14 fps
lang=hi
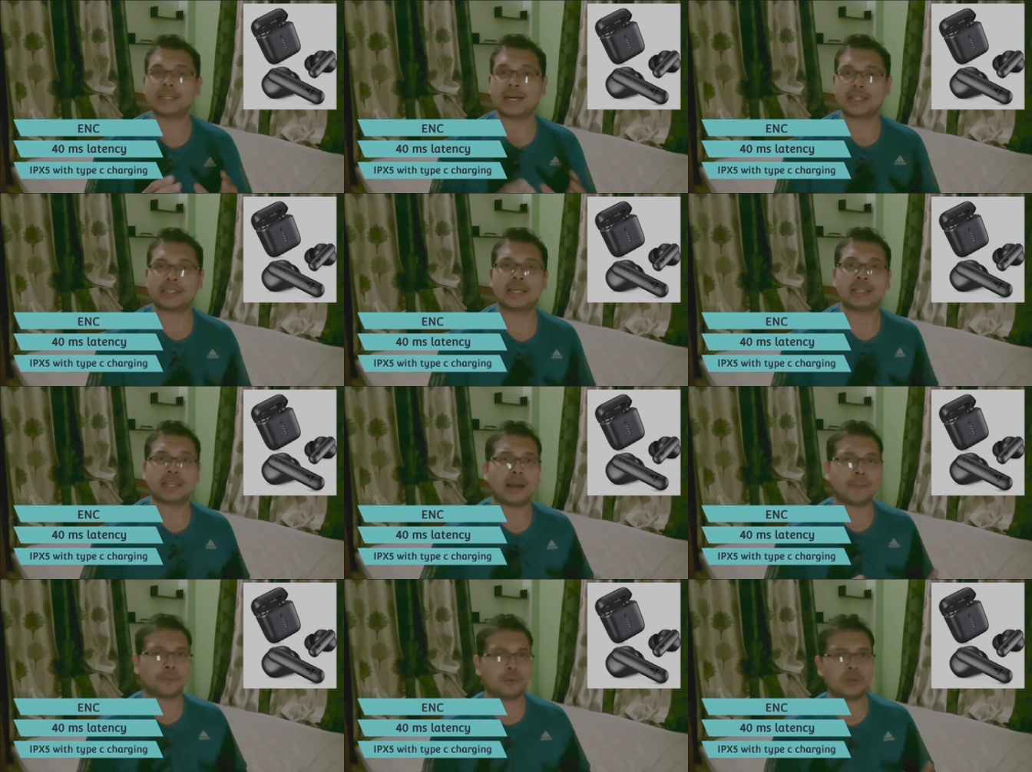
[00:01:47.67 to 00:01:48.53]
साथ
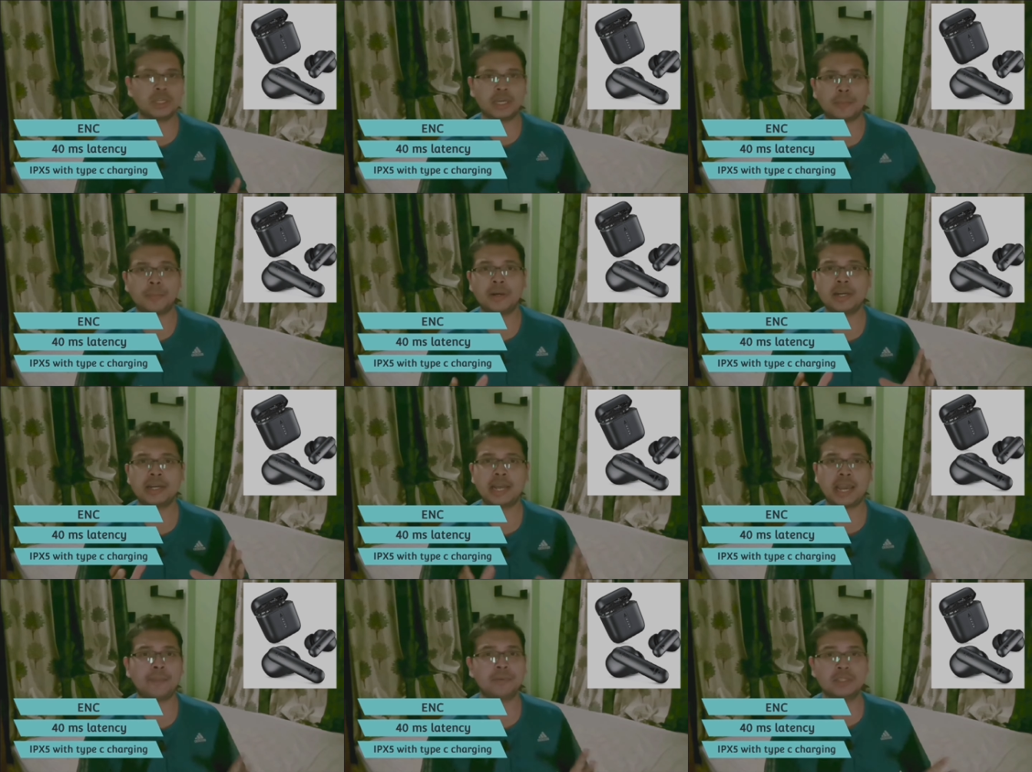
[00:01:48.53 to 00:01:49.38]
साथ आपको यहाँ पर
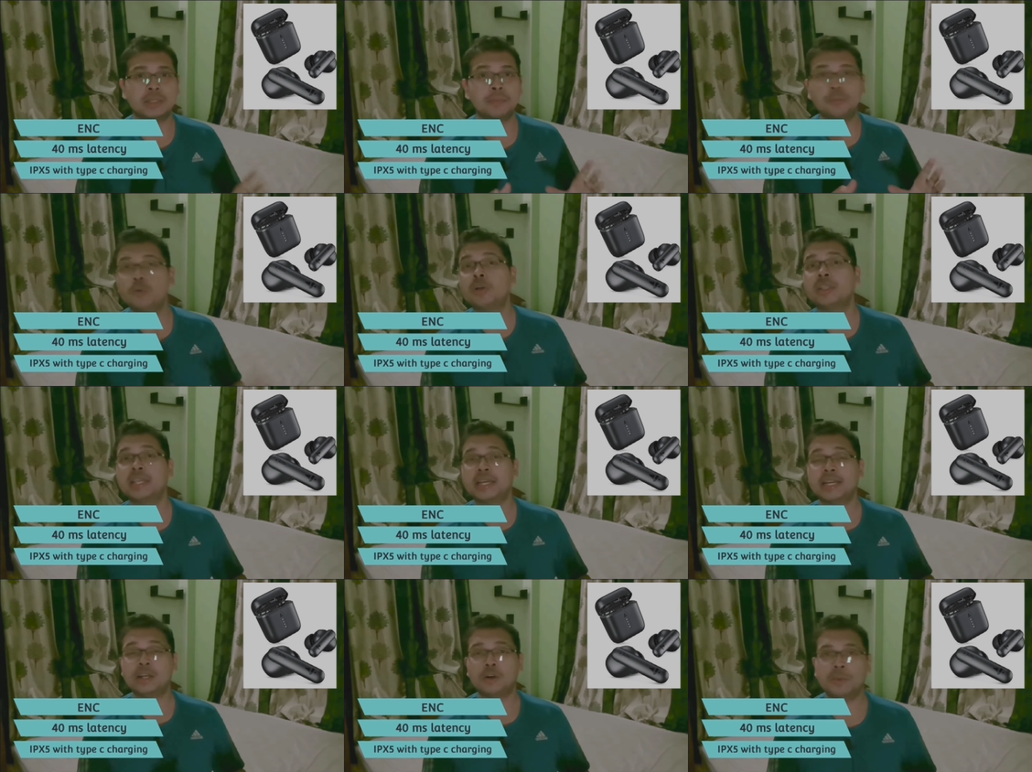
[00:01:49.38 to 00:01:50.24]
टाइप सी पोर्ट
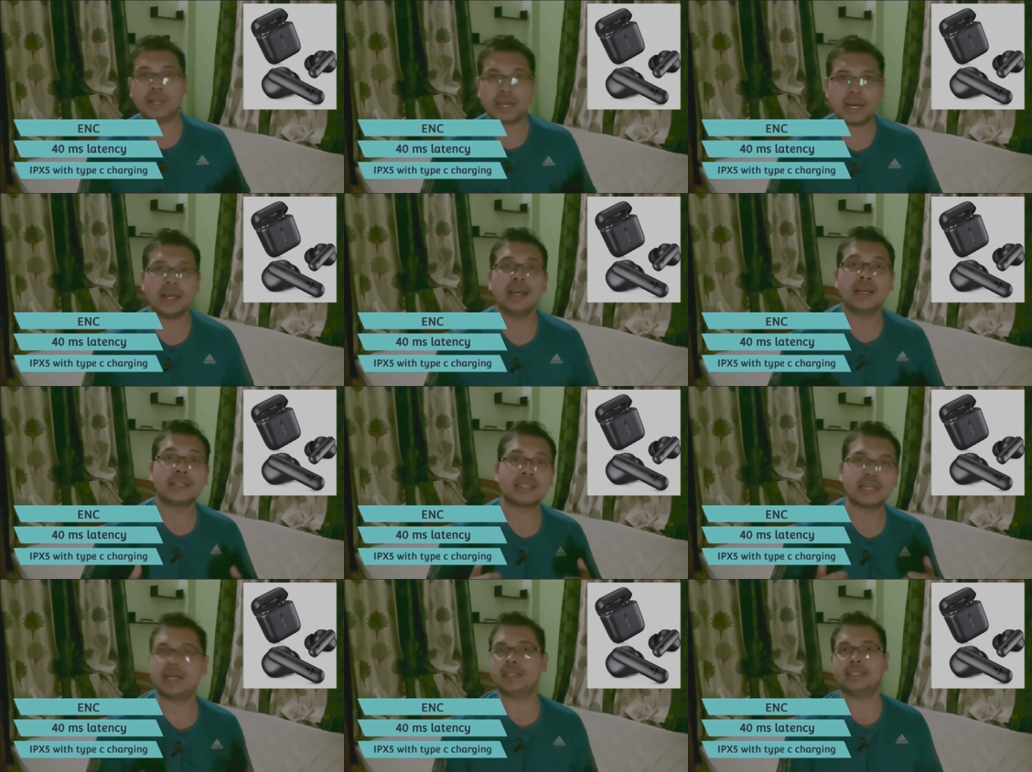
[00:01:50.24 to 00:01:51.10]
देखने को मिलेगा
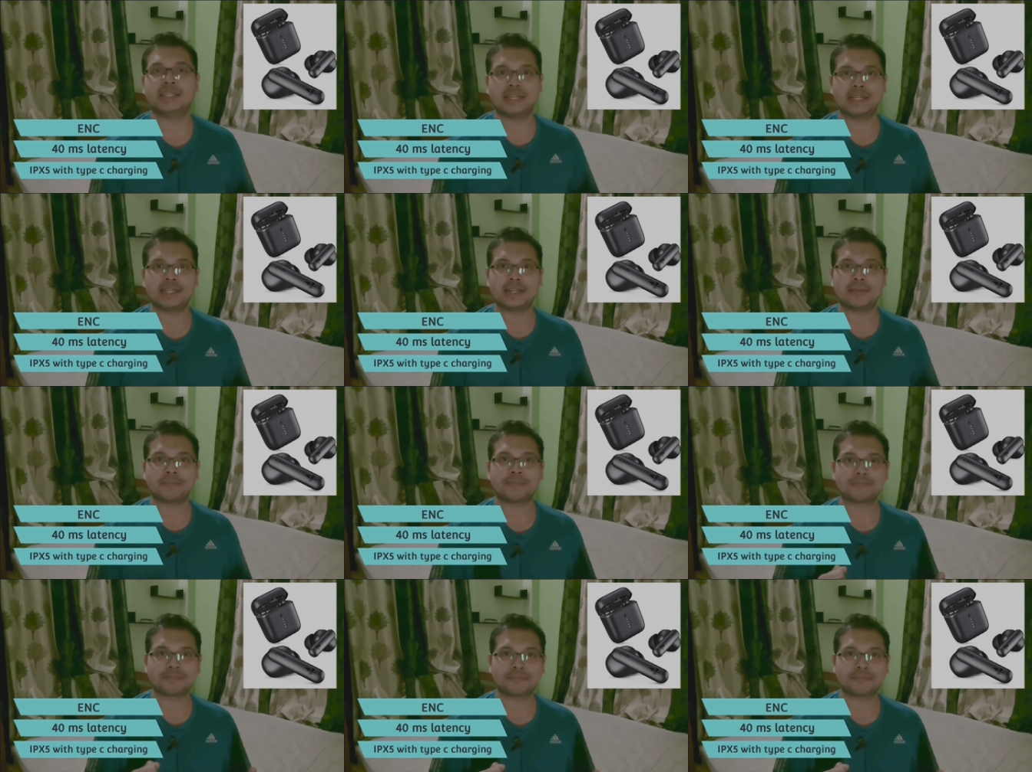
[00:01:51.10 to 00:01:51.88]
चार्जिंग के लिए